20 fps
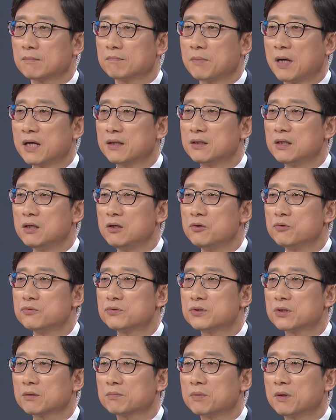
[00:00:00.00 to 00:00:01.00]

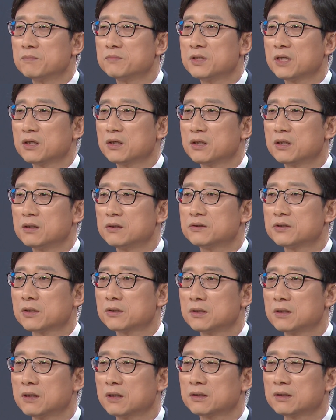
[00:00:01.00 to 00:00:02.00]
반인륜적 범죄 행위를
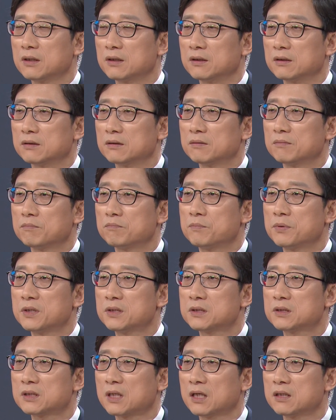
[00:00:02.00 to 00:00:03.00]
저질렀던
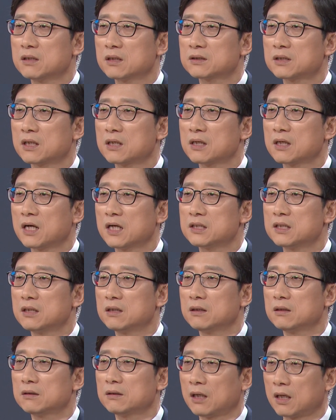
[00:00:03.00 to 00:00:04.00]
비슷한 역사를
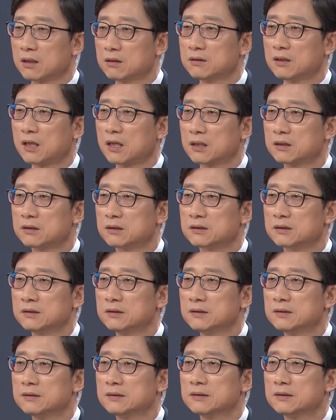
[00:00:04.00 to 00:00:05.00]
가진 다른
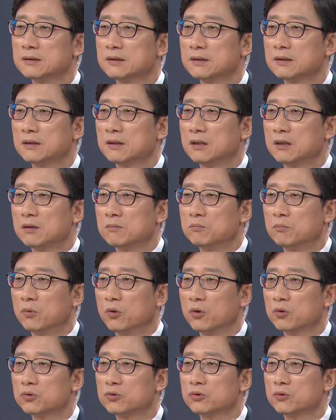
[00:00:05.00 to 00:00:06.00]
나라들은
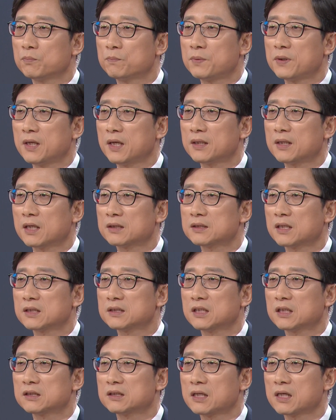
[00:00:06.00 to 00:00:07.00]
모두 피해
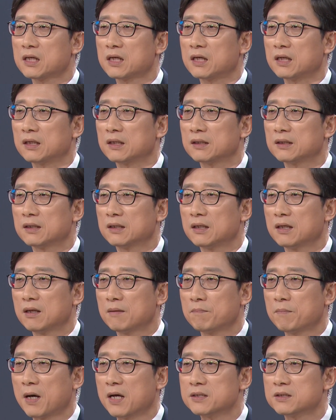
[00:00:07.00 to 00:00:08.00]
당사자들에게
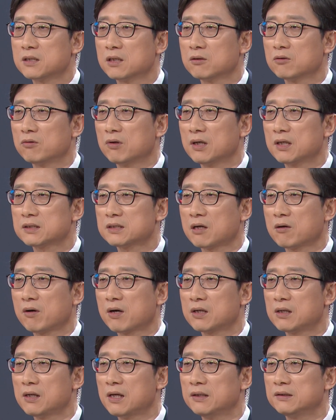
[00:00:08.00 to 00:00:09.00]
반성과
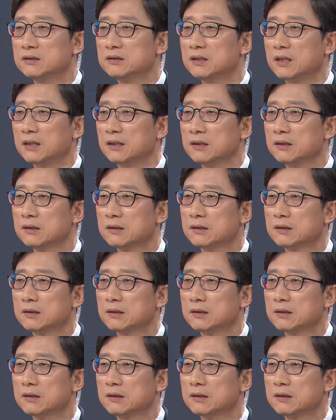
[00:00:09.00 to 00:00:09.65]
사과를 했는데